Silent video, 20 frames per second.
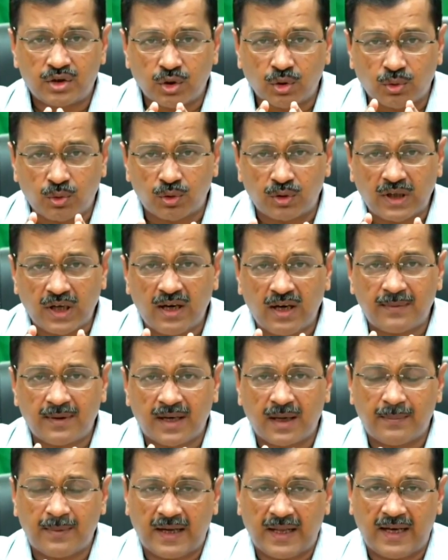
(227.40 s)
जो कोटा
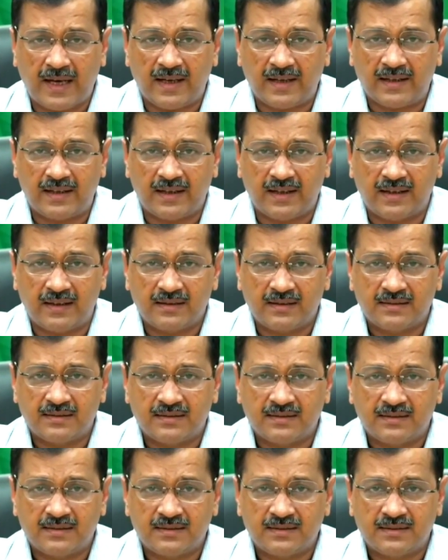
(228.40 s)
हमारा बढ़ाया गया है
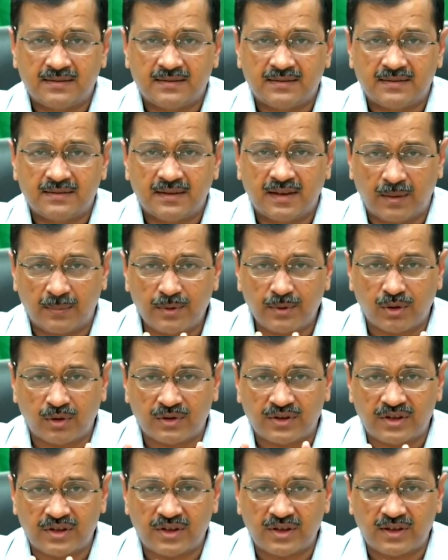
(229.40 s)
अभी
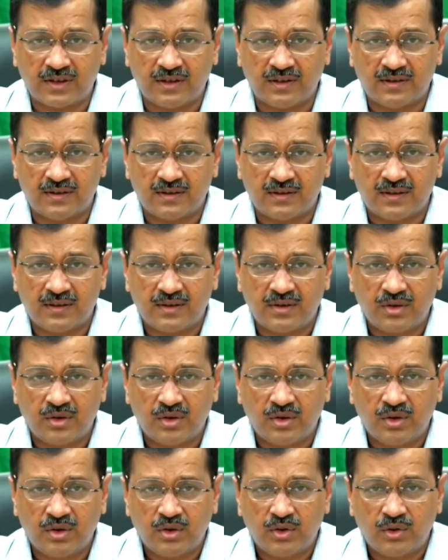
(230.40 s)
ऑक्सीजन का
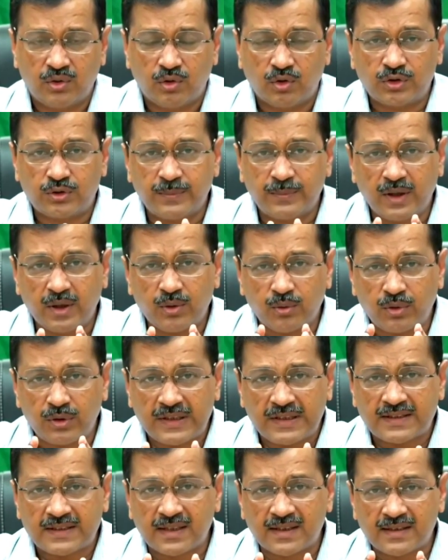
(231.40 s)
उसमें
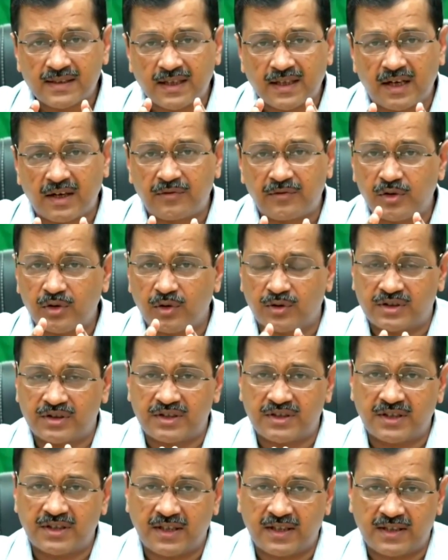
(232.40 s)
उड़ीसा से काफ़ी
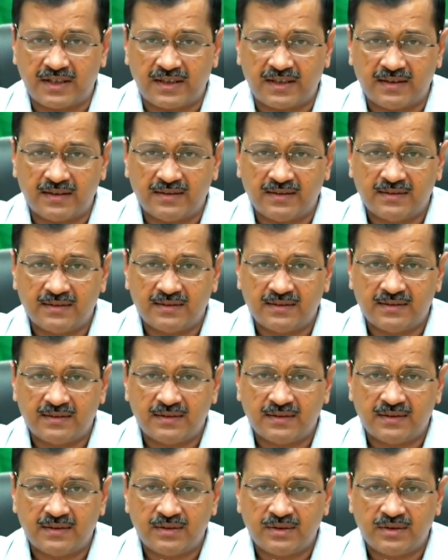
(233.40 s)
ऑक्सीजन आनी है
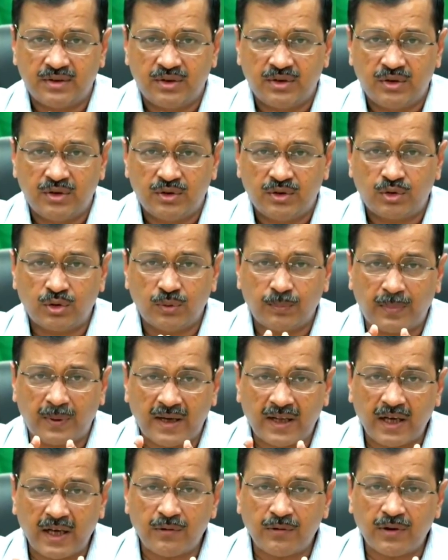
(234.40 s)
तो
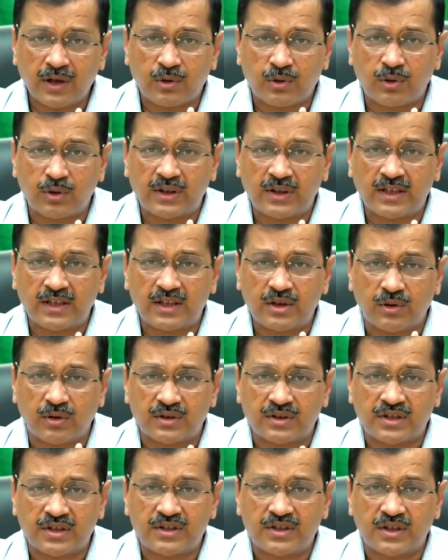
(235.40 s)
बढ़े हुए कोटे की
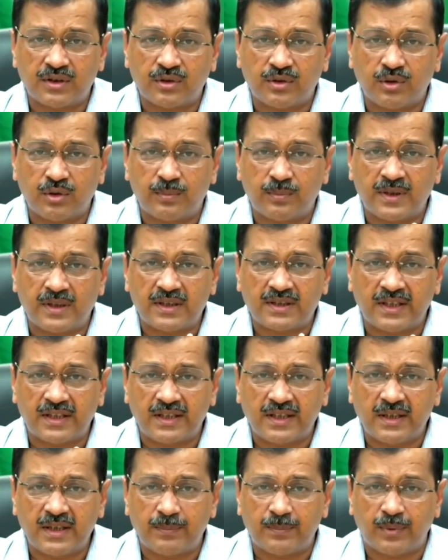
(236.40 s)
ऑक्सीजन को भी
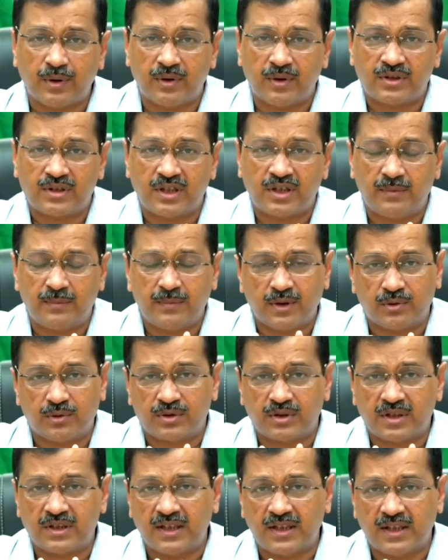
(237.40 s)
दिल्ली पहुंचने में
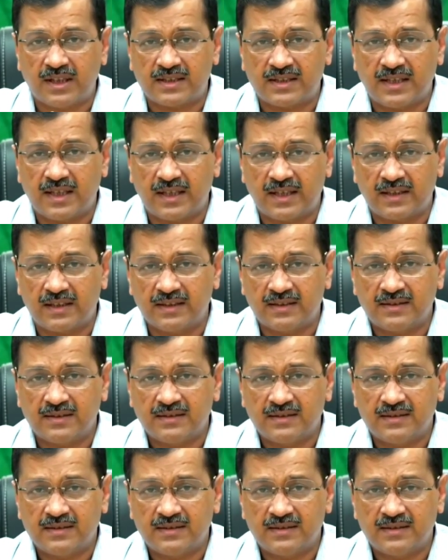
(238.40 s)
कुछ दिन लग जाएंगे